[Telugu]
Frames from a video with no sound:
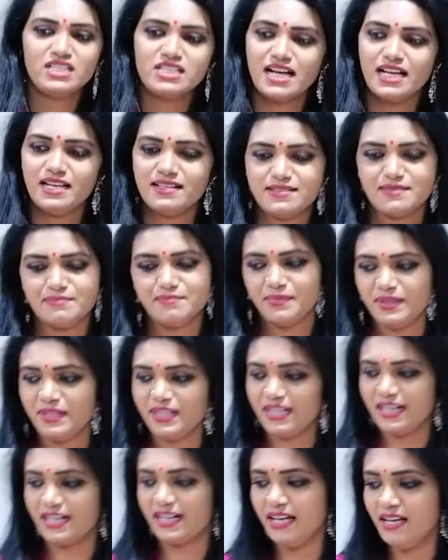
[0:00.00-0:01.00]
ఇది చాలా
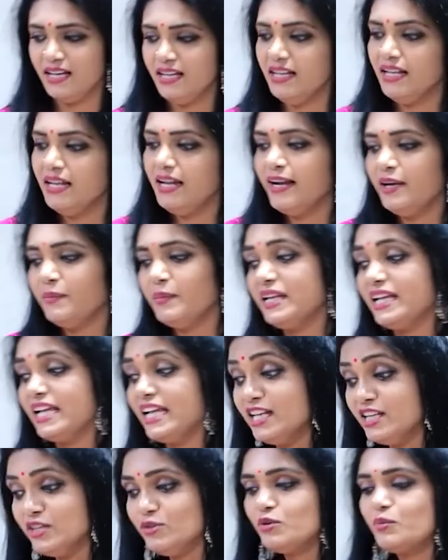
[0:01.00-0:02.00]
సింపుల్గా ఇక్కడ అండ్ మనకి
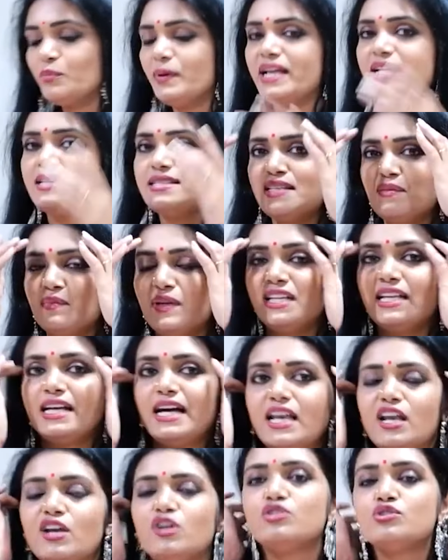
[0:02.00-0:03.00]
ఇండోర్ ప్లాన్స్ ఈ
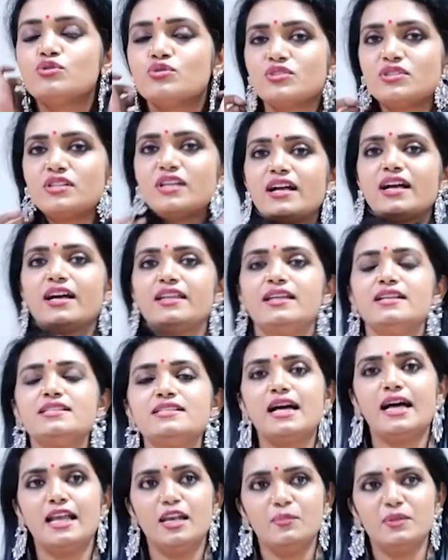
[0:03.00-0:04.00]
మధ్యకాలంలో చూస్తున్నాం కదా
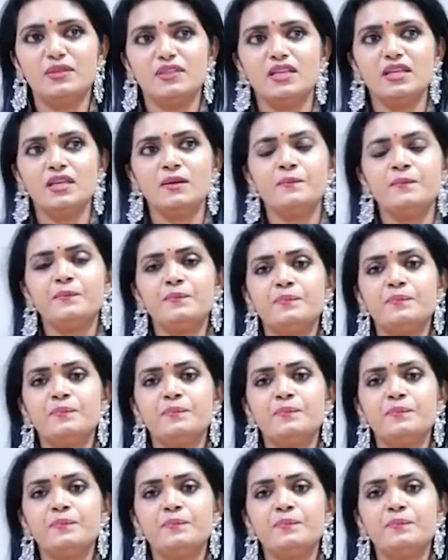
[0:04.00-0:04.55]
చాలామంది